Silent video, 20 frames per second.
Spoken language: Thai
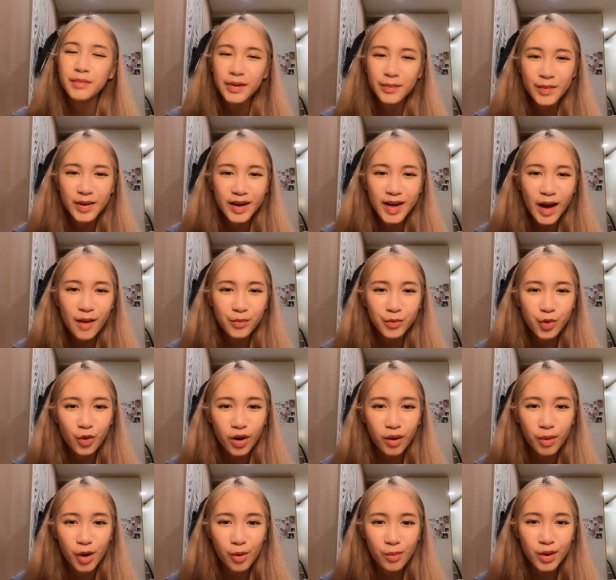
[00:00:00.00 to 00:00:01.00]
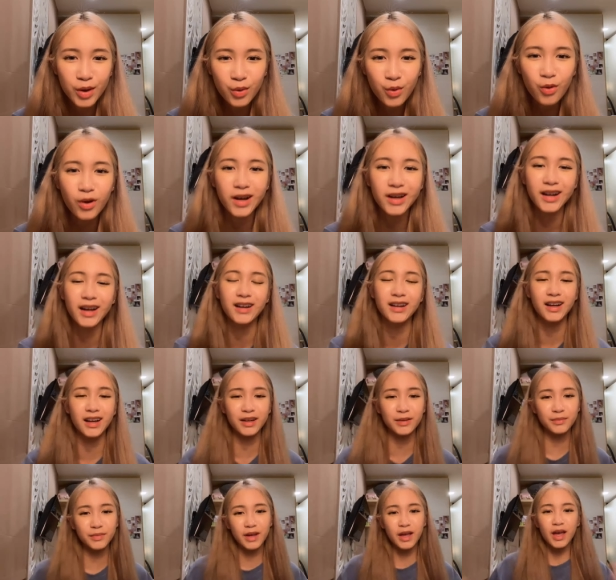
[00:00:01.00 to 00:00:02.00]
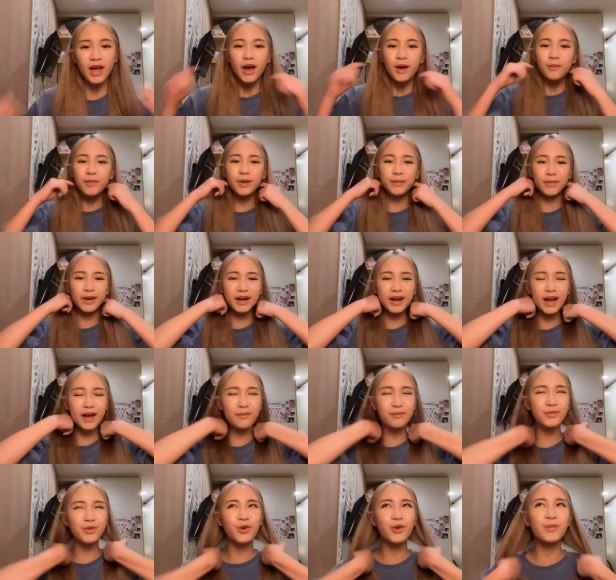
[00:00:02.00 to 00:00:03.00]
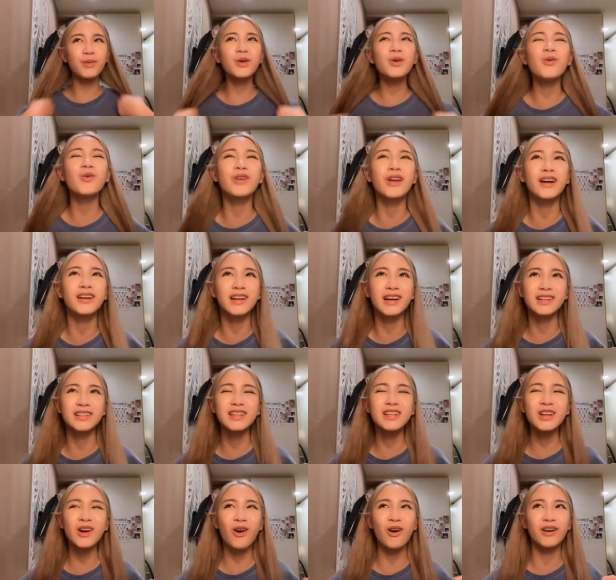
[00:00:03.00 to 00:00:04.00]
มันมันทำตัวกับเขาไม่ถูกอะทางทางเหมือนมันทำตัวไม่ถูกทางทางที่